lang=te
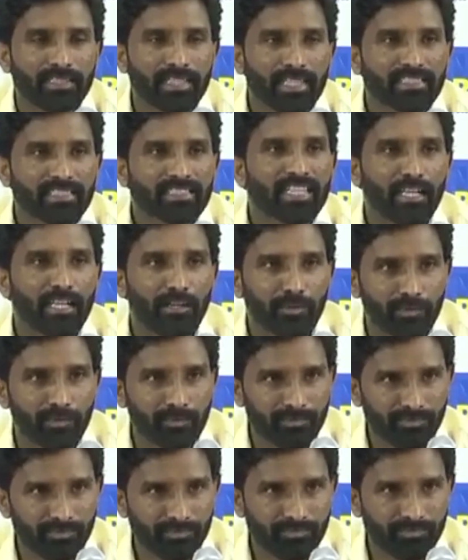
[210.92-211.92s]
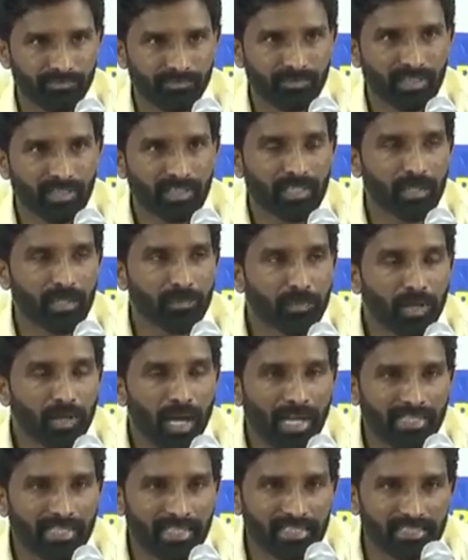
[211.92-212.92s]
ఎస్సీలు
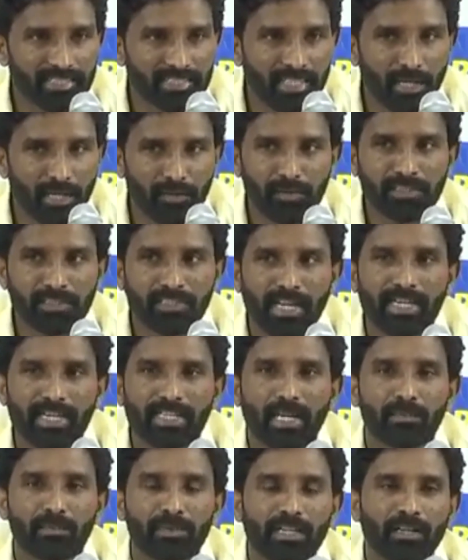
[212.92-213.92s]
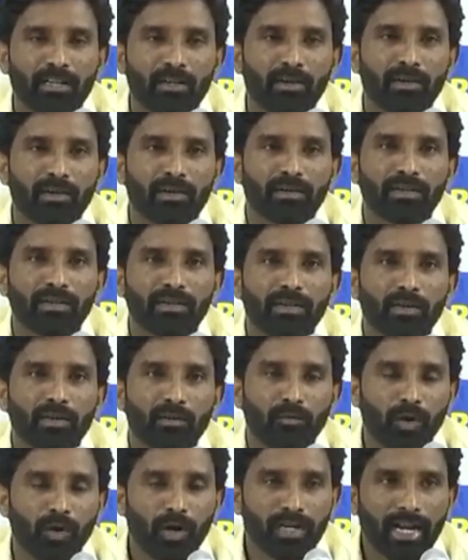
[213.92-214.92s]
ఇప్పుడు ఆ ఎస్సీలకు స్టేట్ కమిటీలో
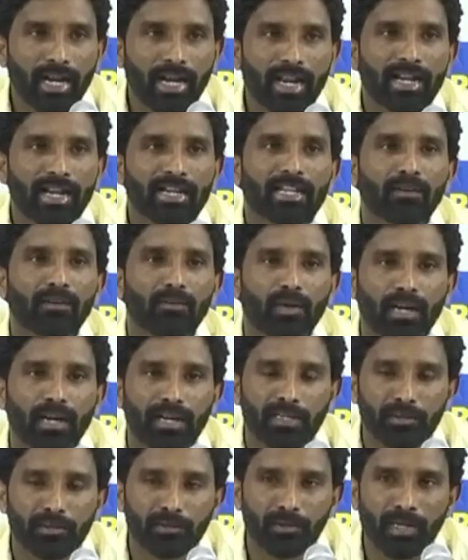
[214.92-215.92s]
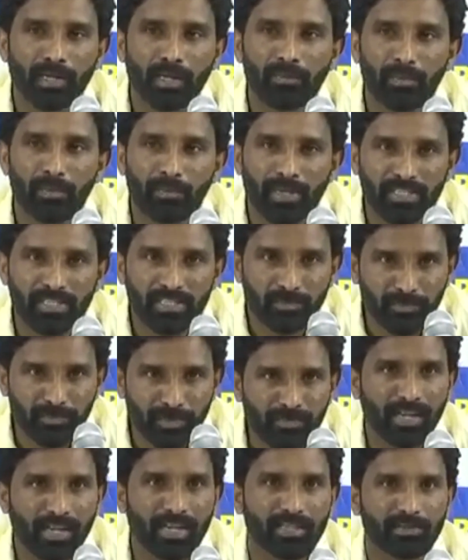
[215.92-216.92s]
ఒక్కడంటే ఒక్కడికి కూడా
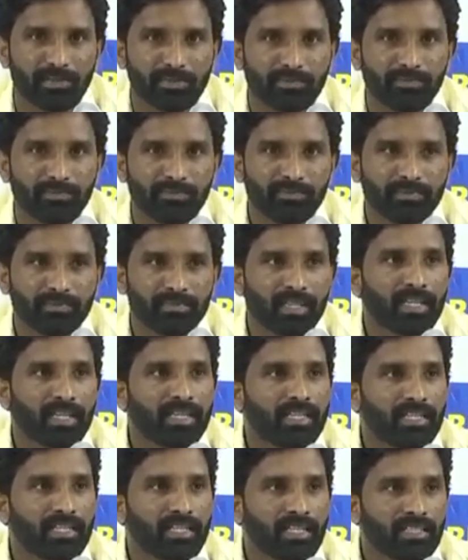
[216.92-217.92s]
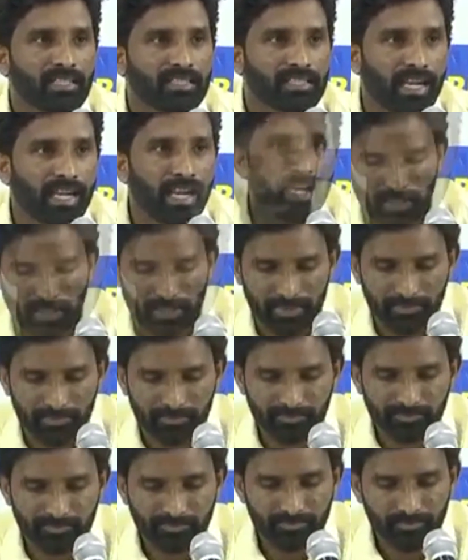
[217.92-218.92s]
మెంబర్షిప్ ఇవ్వలేదు ఇంకొకటి
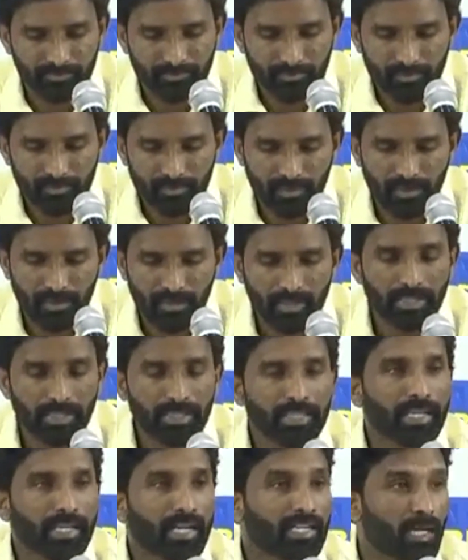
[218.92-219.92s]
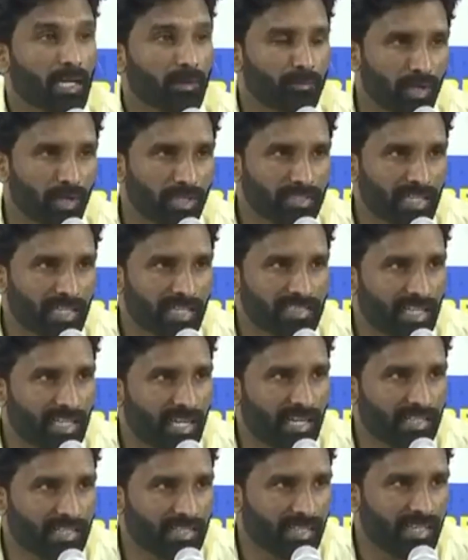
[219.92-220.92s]
ఇక డబ్బుల
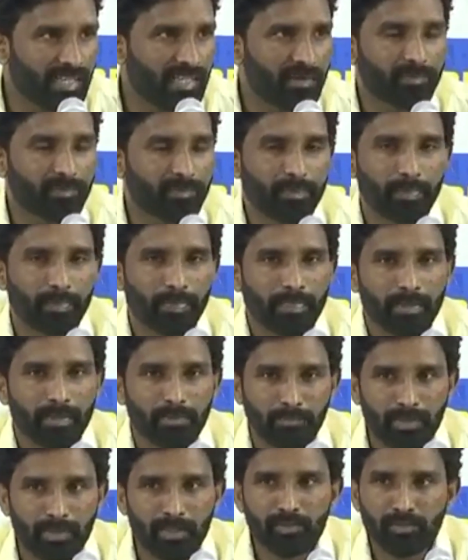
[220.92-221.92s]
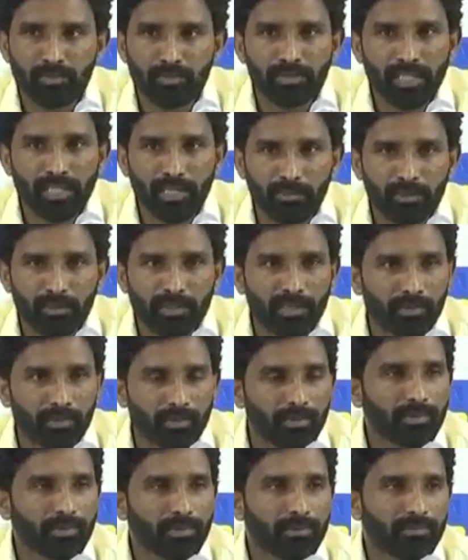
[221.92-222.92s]
దందా అంటే మీరు చూసే
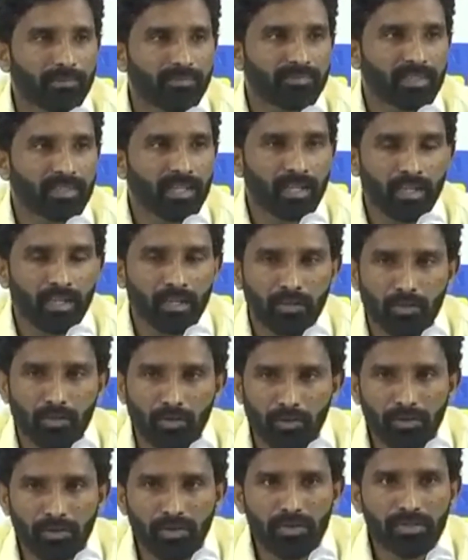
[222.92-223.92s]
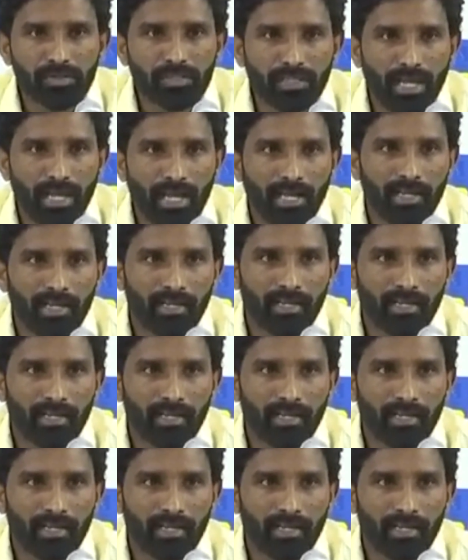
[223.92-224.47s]
ఉంటారు క్యూ న్యూస్లో